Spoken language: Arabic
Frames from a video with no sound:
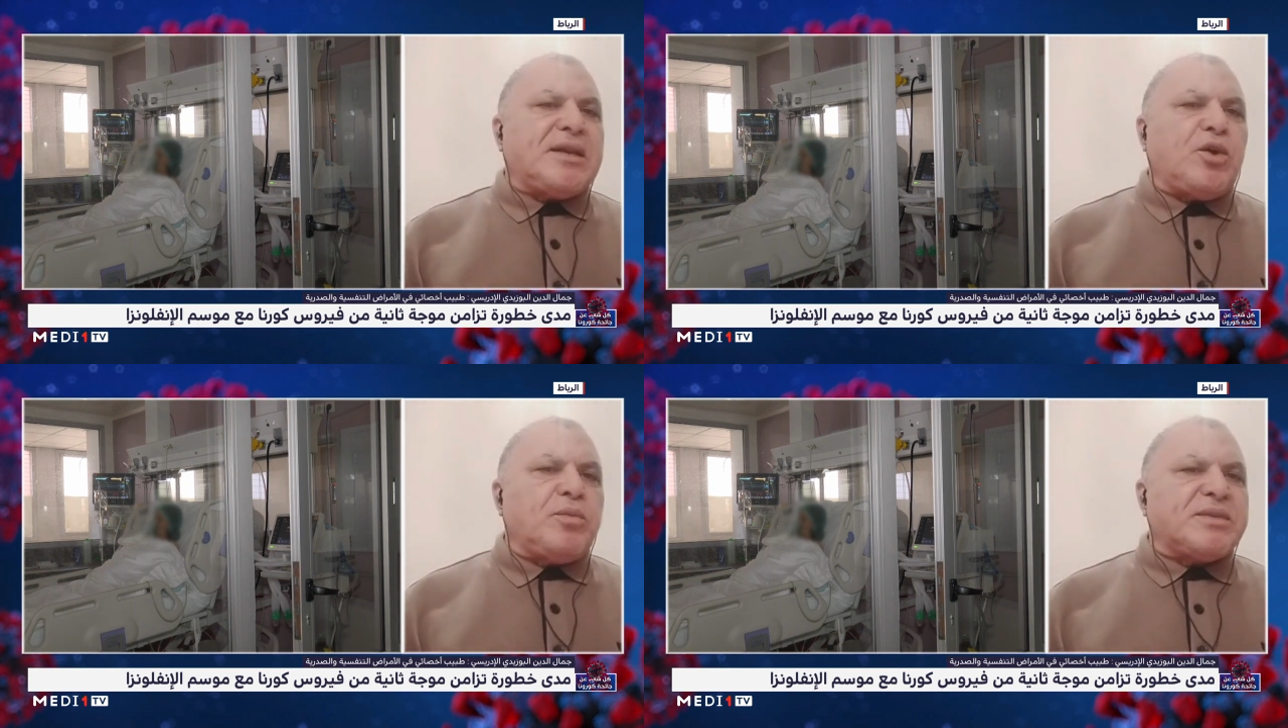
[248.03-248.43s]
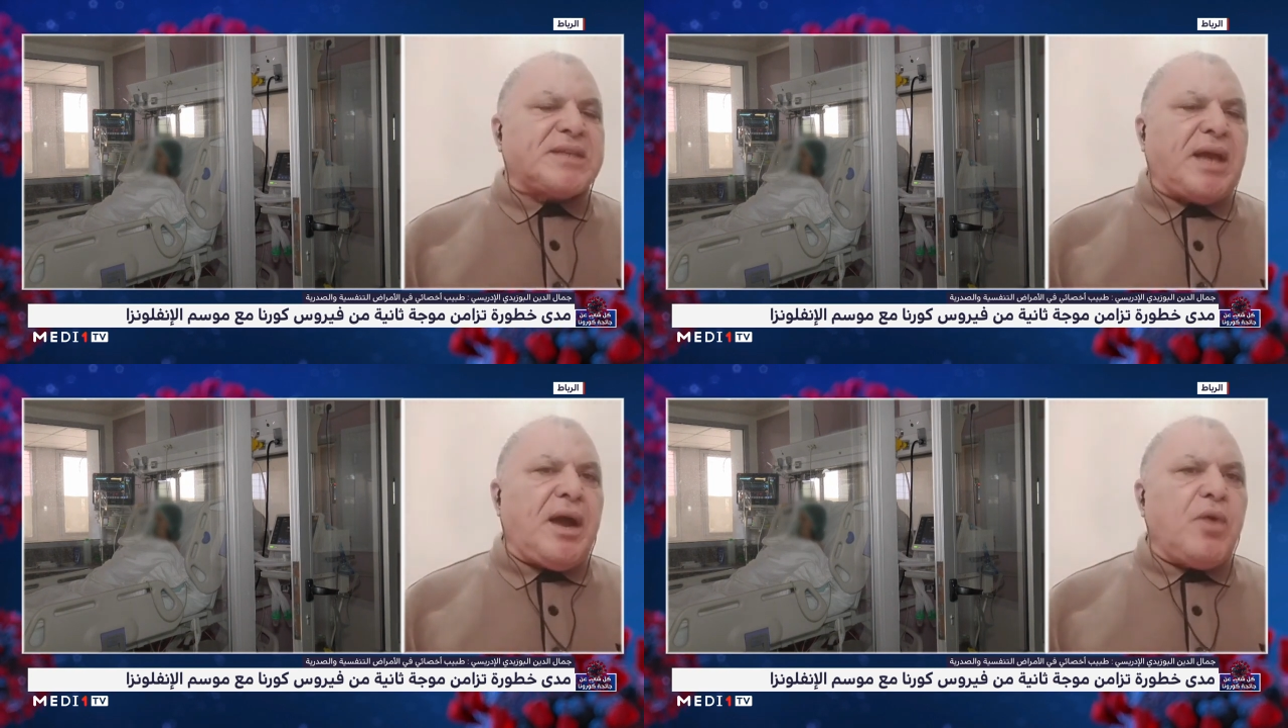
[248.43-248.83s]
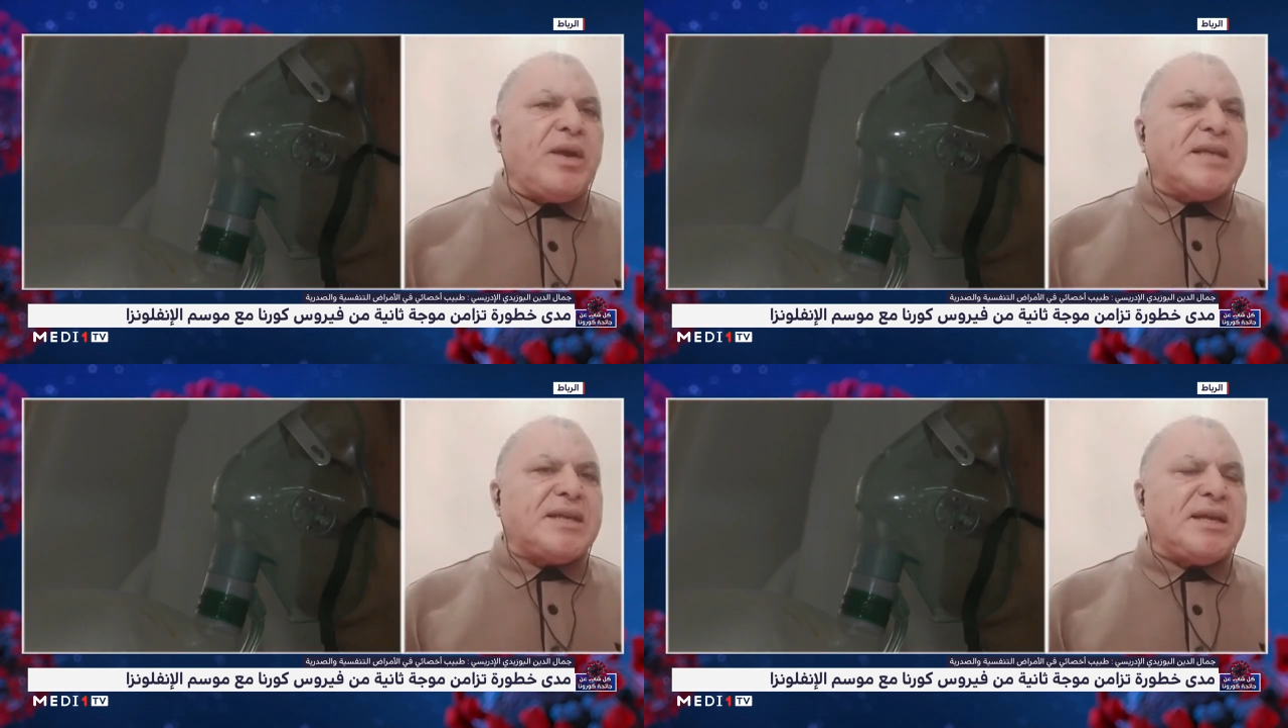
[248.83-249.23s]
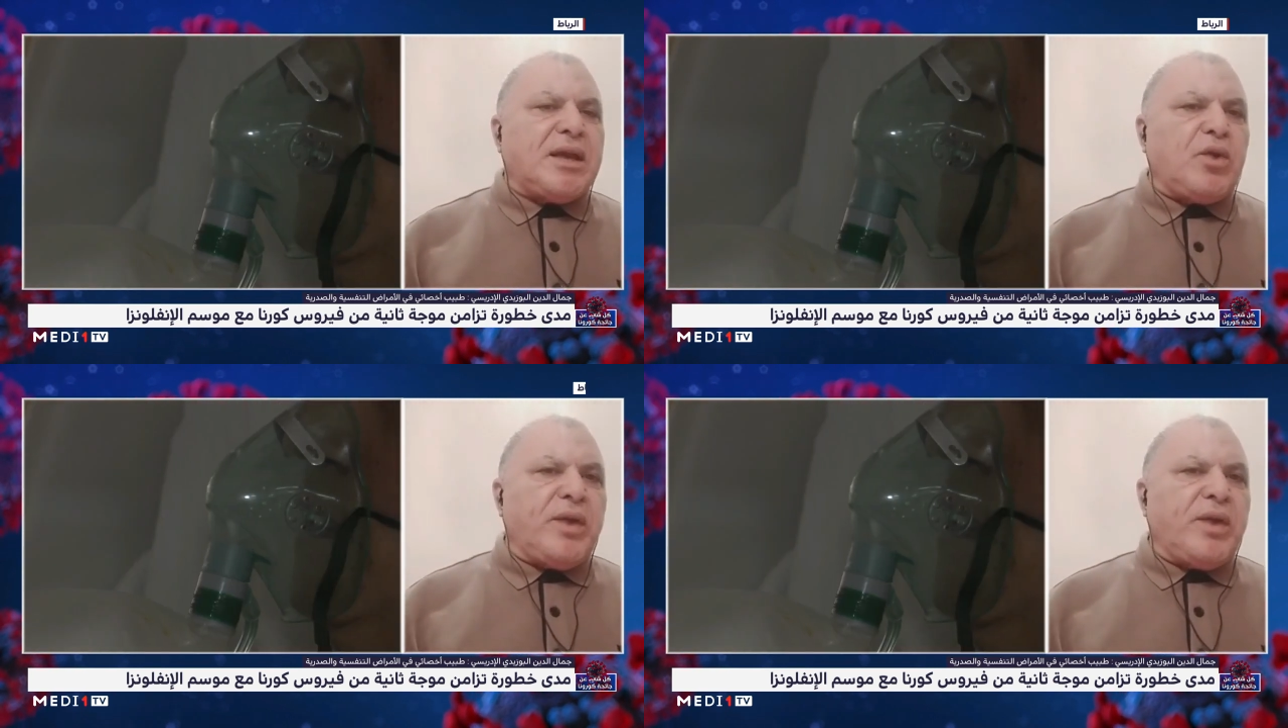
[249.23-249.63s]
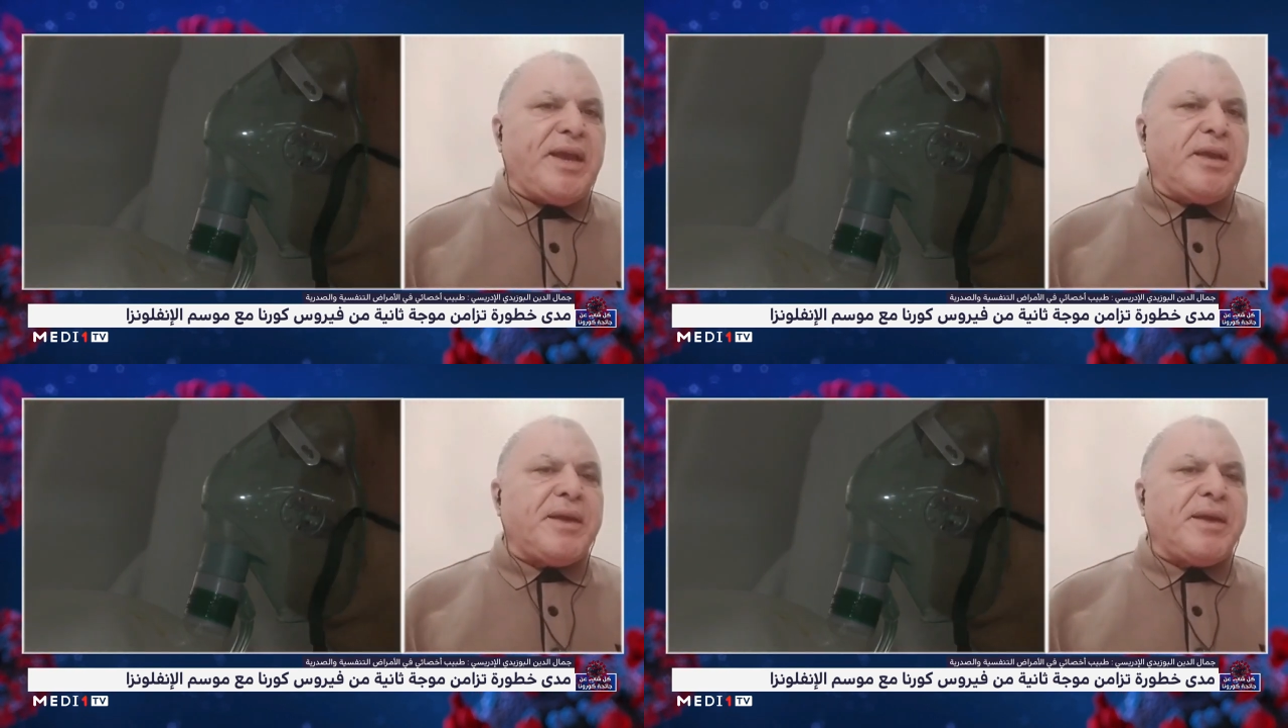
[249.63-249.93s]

لهم الصحه ولا سند له دكتور اليوم ان